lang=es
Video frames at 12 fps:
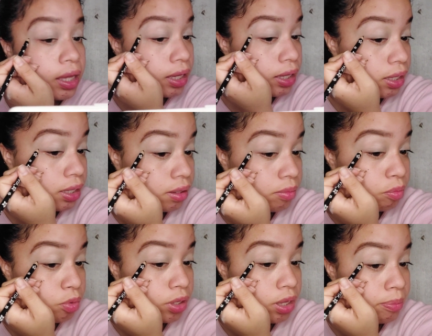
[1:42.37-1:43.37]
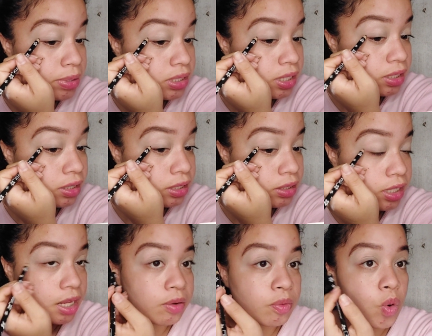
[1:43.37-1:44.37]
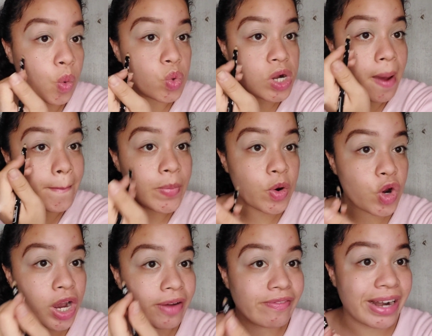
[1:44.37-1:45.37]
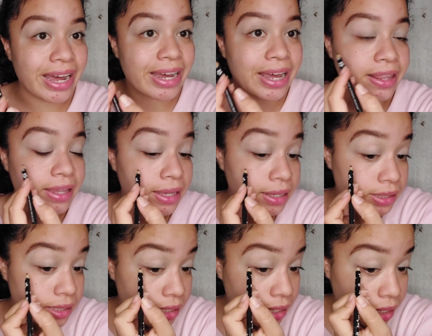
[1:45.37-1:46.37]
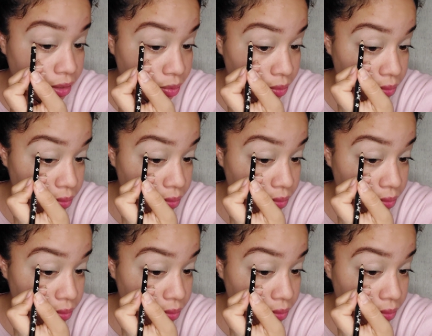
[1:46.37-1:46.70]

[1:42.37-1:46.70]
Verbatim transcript: Eh, voy a empezar a trazar una monja blanca de este lado.